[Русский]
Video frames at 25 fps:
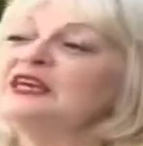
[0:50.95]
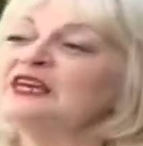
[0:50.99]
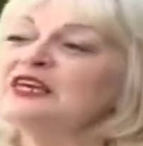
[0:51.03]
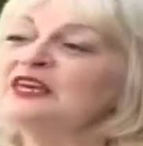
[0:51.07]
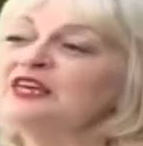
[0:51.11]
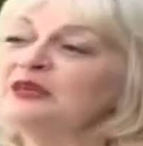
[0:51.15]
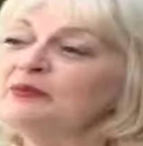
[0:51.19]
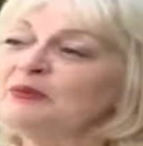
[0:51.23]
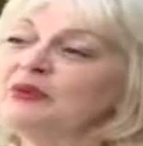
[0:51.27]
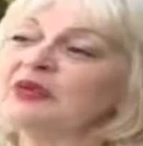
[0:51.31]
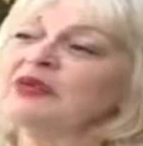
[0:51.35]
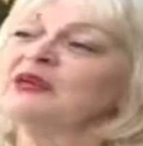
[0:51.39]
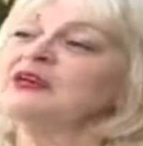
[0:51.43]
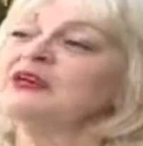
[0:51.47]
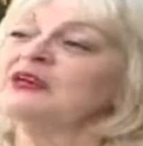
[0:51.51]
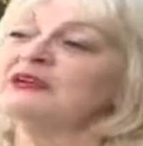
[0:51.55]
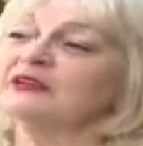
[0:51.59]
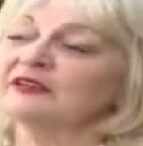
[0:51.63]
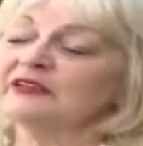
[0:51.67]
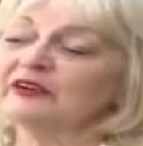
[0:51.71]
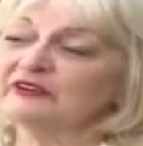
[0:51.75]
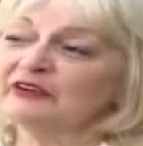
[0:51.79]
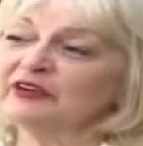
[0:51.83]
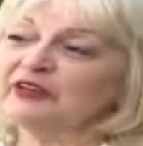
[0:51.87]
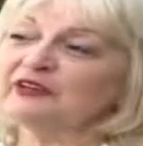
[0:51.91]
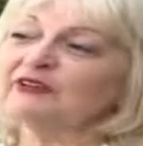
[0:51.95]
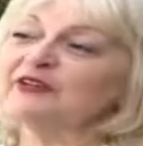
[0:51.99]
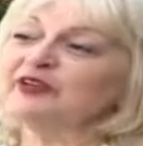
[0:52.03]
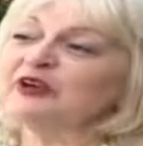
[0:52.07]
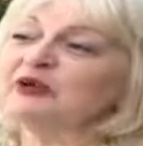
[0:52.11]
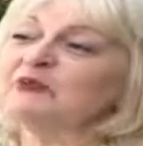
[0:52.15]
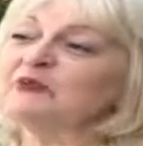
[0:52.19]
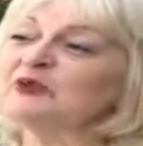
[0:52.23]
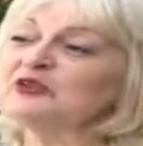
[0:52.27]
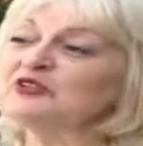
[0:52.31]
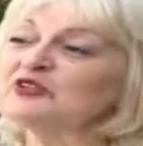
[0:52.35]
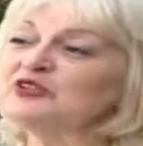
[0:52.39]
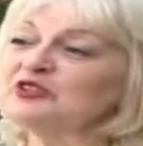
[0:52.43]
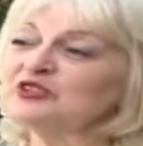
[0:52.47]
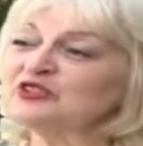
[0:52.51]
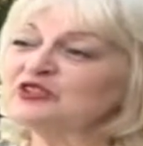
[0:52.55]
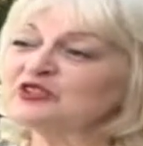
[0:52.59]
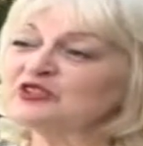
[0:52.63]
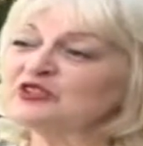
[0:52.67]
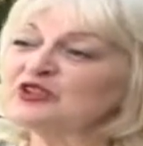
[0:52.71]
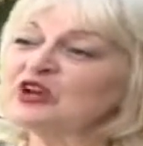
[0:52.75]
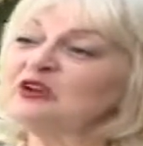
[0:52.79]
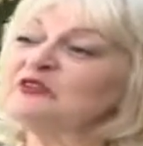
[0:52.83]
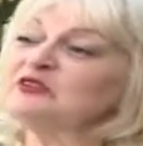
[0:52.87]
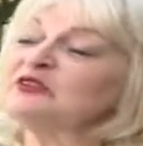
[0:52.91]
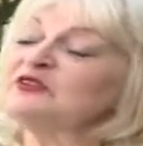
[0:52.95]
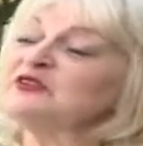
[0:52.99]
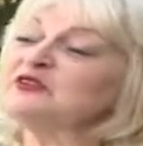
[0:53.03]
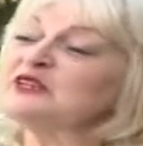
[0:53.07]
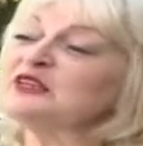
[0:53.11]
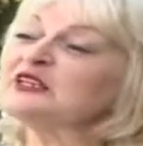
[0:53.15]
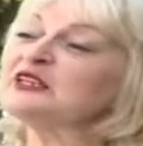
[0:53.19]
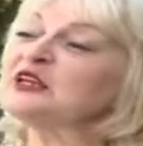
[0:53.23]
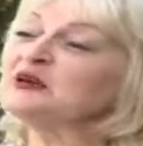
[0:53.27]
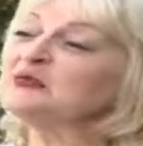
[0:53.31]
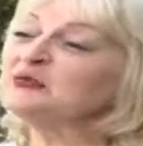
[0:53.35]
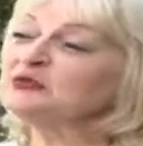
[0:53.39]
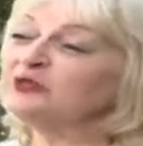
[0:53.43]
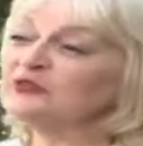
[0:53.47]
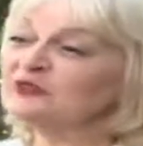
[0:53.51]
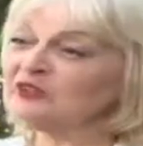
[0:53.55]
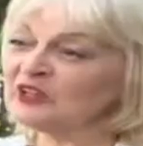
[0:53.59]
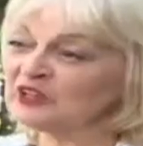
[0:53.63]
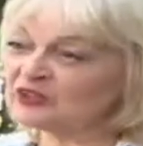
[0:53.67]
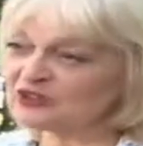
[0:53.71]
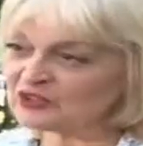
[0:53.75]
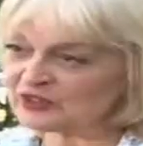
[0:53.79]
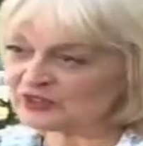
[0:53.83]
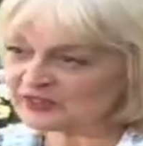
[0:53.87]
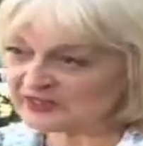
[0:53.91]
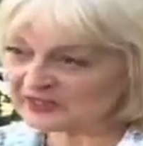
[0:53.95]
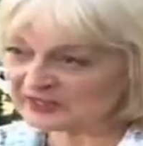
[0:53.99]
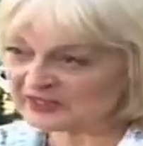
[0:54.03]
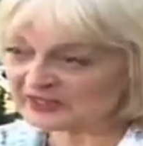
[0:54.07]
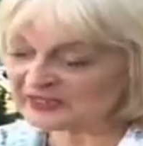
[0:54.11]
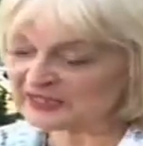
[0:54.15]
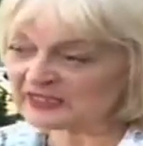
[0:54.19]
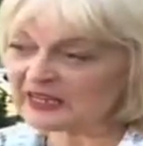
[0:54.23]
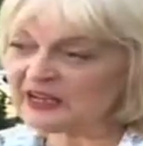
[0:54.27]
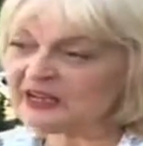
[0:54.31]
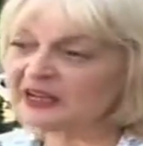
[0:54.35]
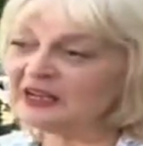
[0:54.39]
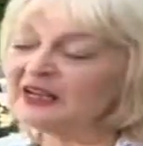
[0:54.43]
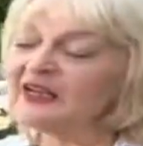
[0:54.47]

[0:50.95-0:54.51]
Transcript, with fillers: имя э, Гаврила Романовича Державина всегда будет в наших сердцах.